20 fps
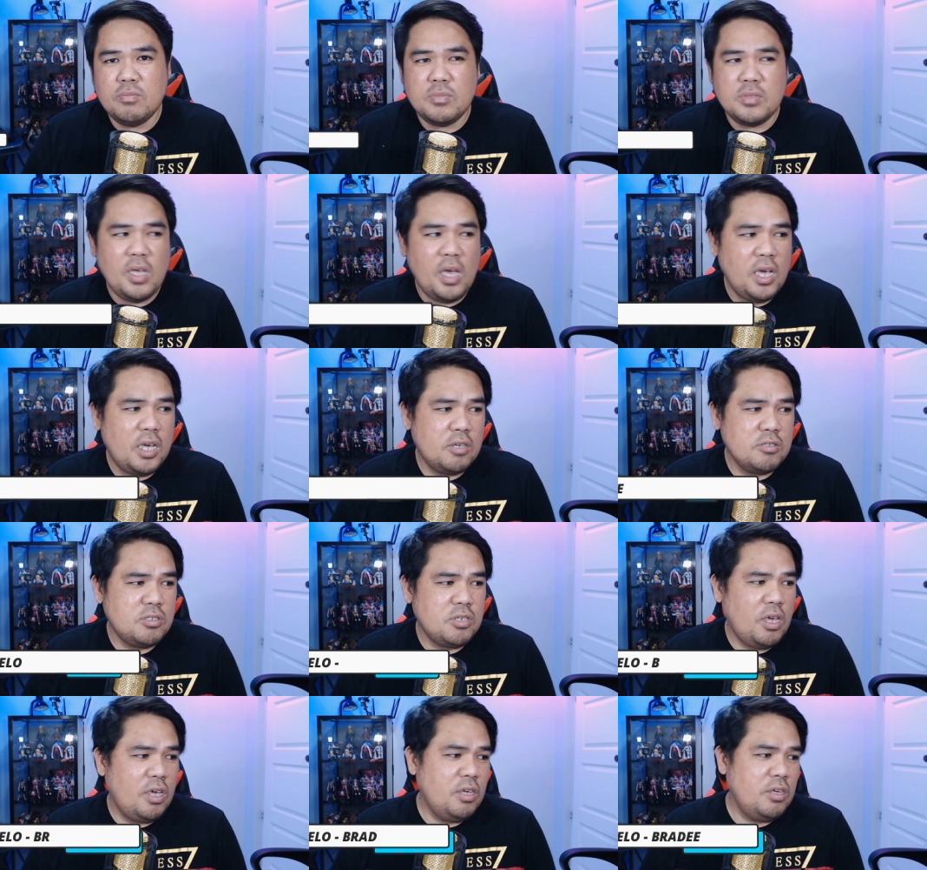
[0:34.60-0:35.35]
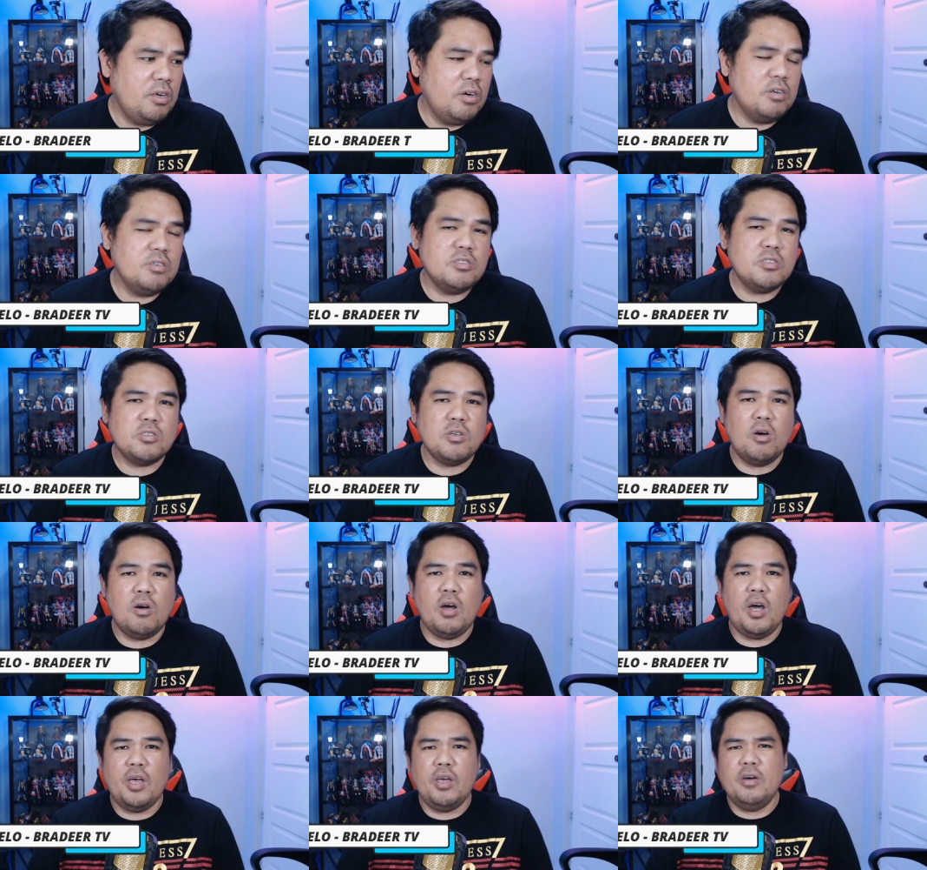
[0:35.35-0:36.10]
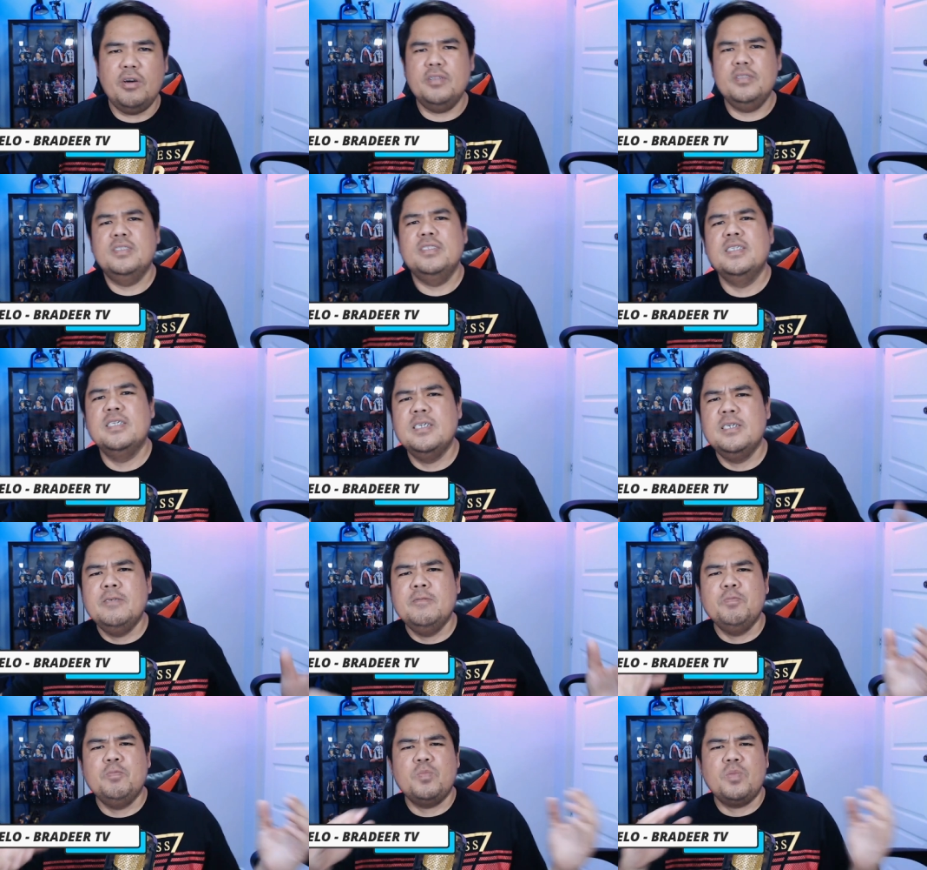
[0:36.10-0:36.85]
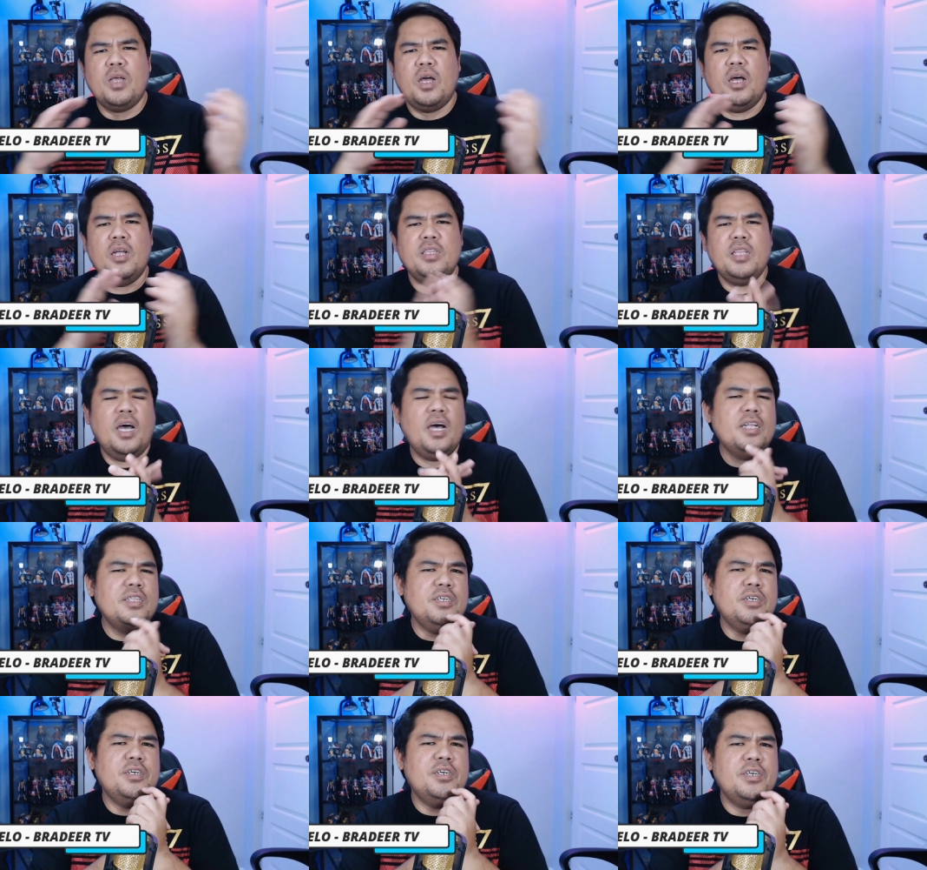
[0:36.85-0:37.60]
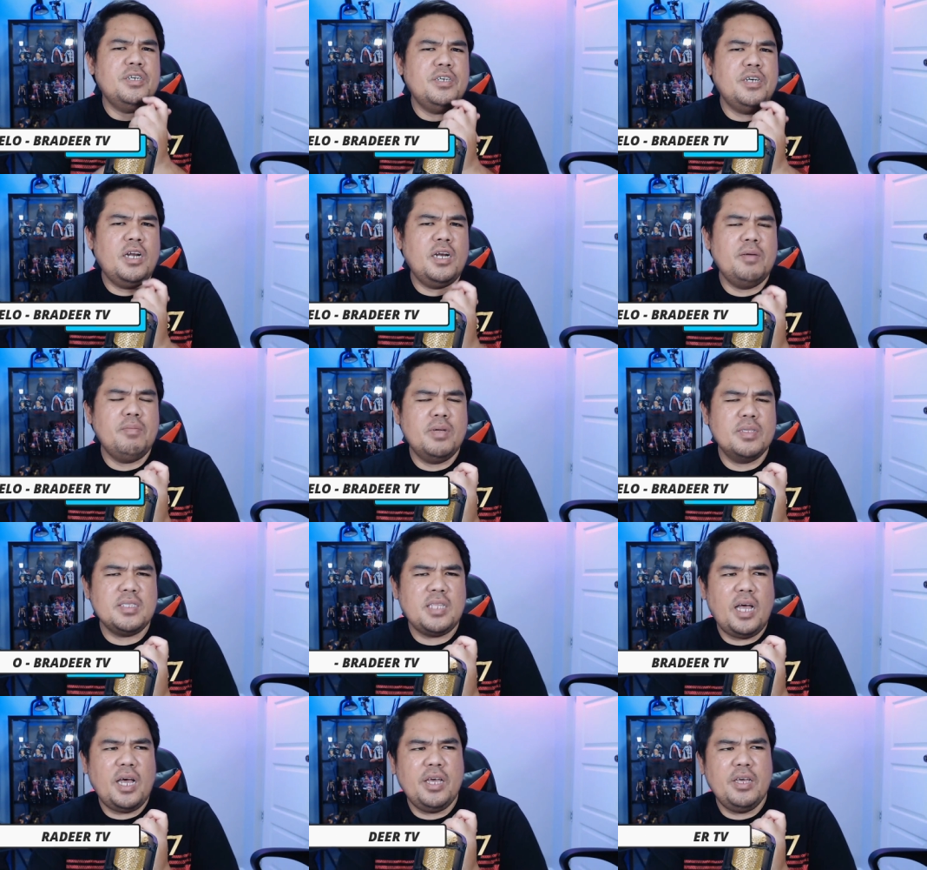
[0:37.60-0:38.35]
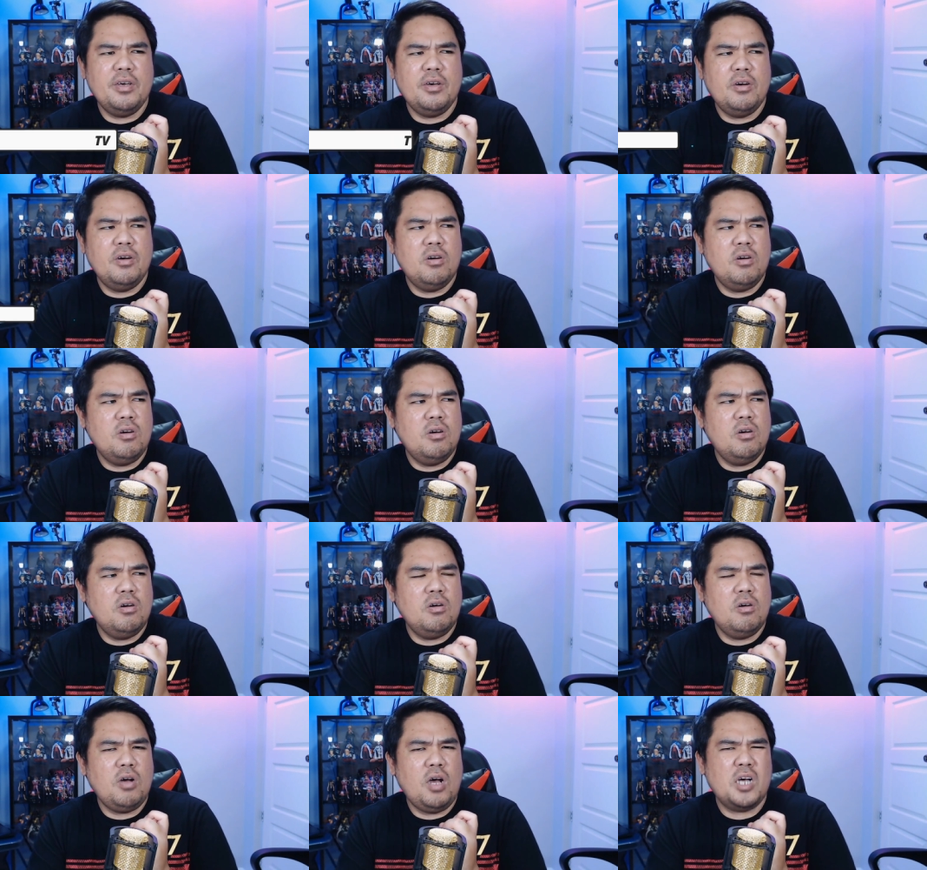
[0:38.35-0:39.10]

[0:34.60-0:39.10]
Thank you sa inyo. So ngayon, another na naman tayo